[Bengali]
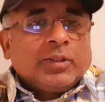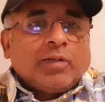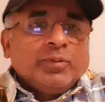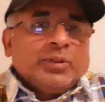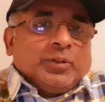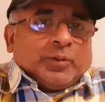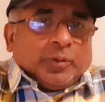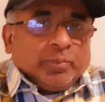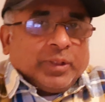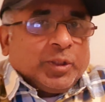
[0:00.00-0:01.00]
সমস্ত
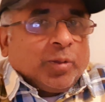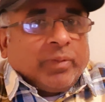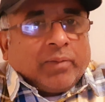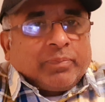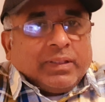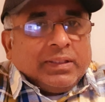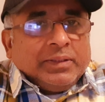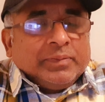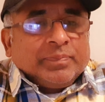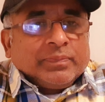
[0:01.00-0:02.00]
বিশ্বব্যাপী
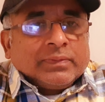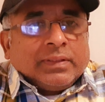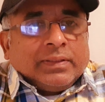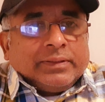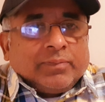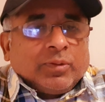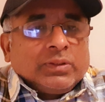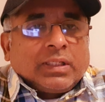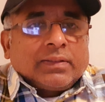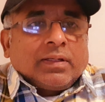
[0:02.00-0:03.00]

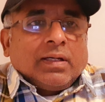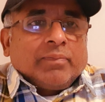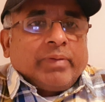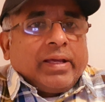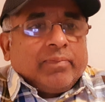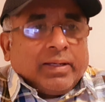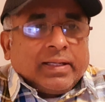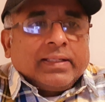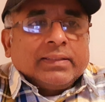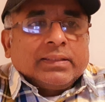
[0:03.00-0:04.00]
জীবনযাত্রার ব্যয়
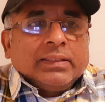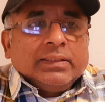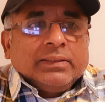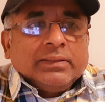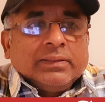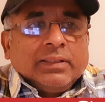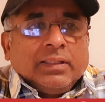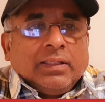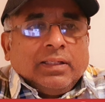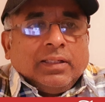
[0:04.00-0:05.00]
বেড়ে গেছে
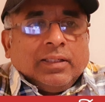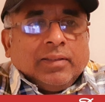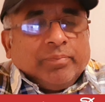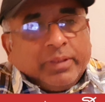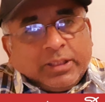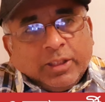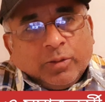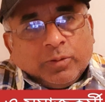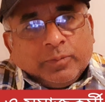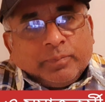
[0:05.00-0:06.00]

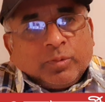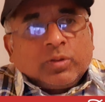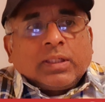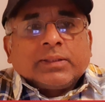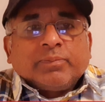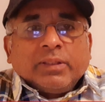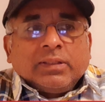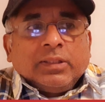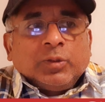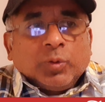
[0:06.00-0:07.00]
ব্রিটেনও
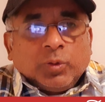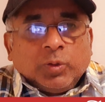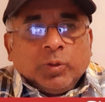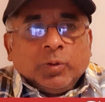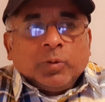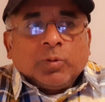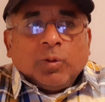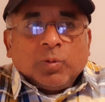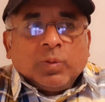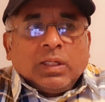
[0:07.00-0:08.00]
মুদ্রাস্ফীতি যুদ্ধ
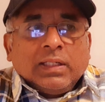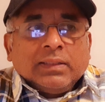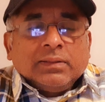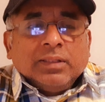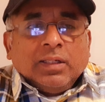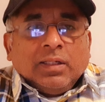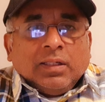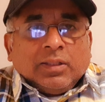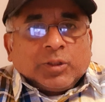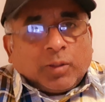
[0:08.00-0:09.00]
করুণা
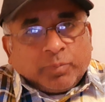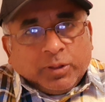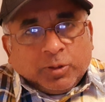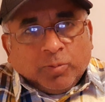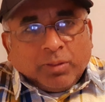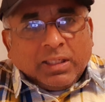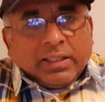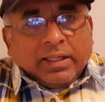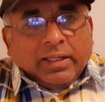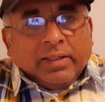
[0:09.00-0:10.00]
সব কিছু
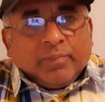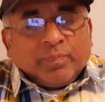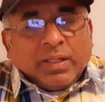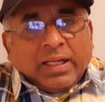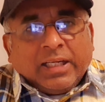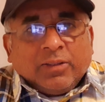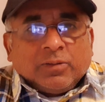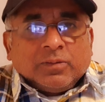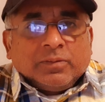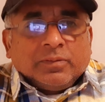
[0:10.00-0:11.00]
মিলিয়ে এখানেও